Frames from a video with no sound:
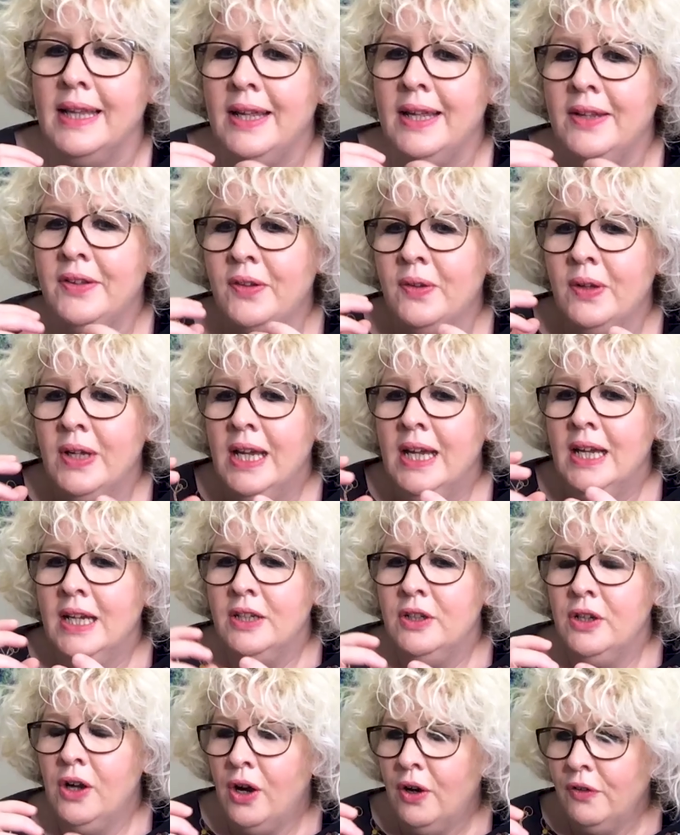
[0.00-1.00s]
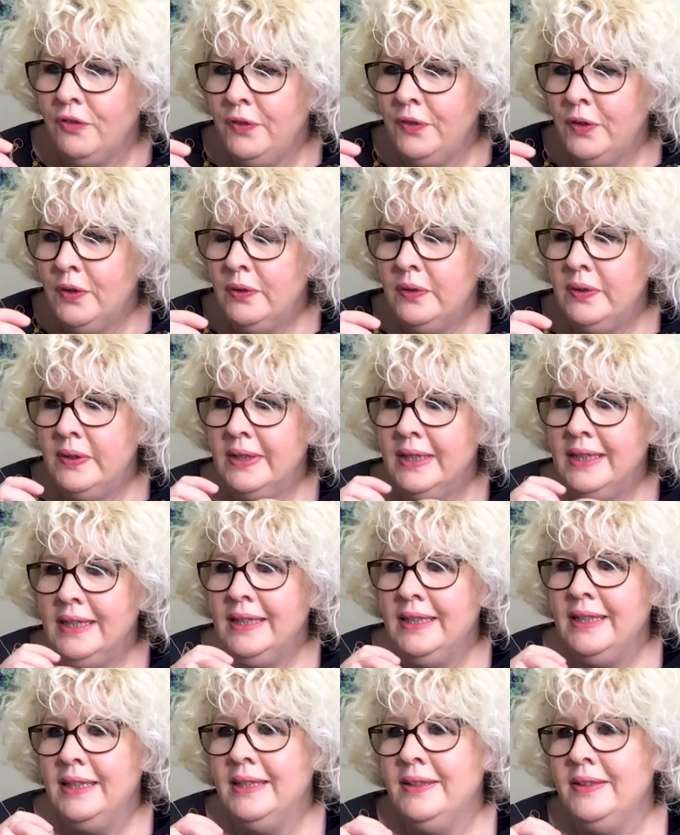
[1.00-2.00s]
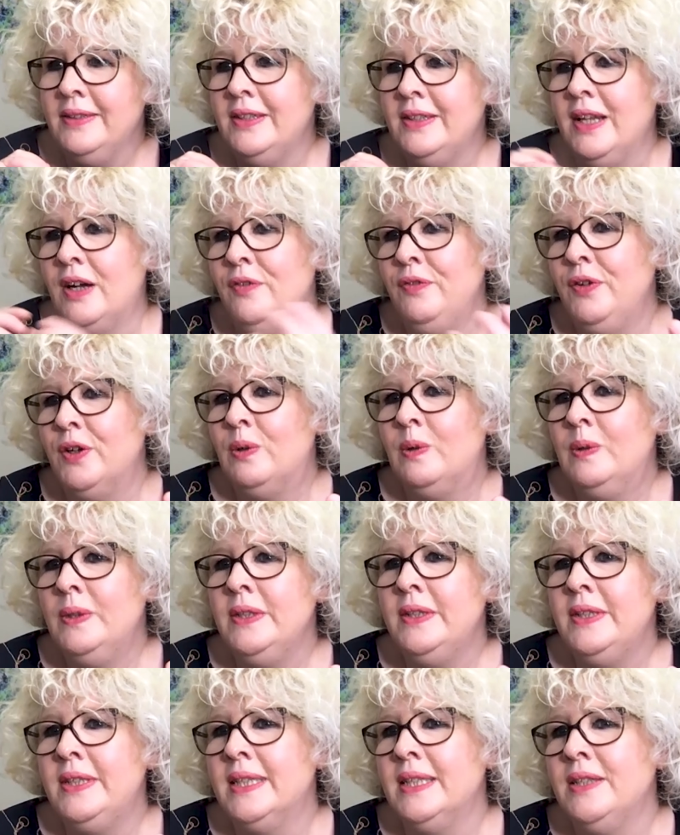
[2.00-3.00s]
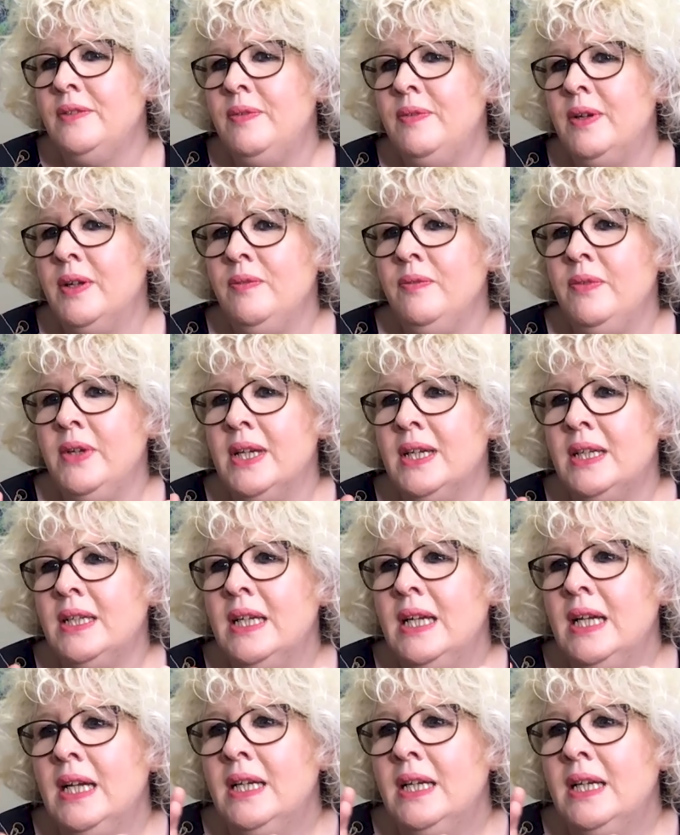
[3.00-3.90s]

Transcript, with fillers: Also eine Hoffnung ist es auch für uns, dass wenn wir